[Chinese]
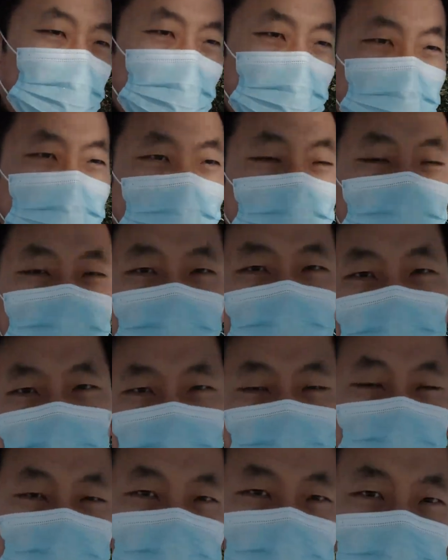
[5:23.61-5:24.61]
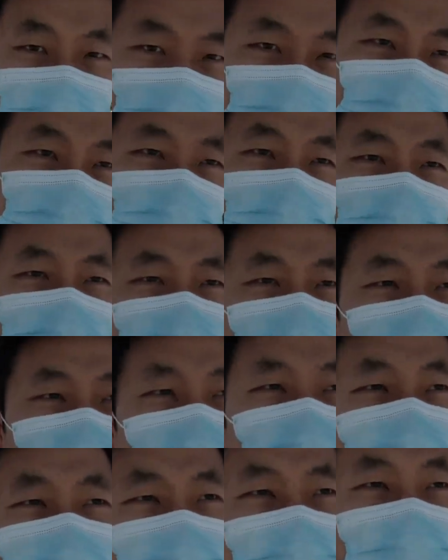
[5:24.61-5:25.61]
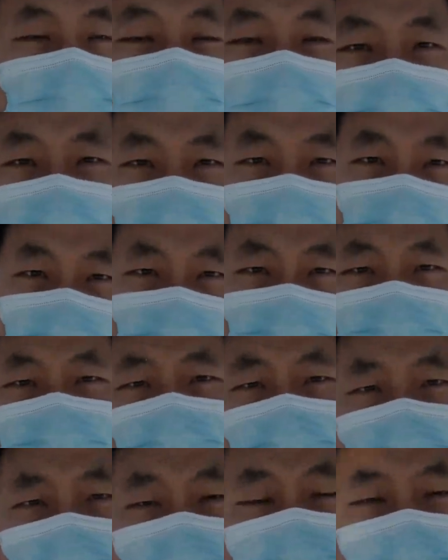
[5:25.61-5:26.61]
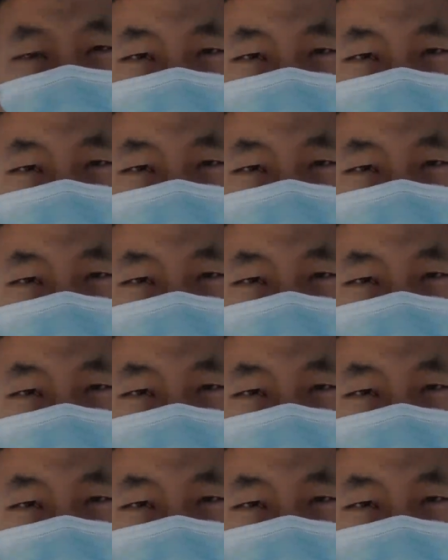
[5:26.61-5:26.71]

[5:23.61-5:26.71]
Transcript: 再加上后续的装修，包括过户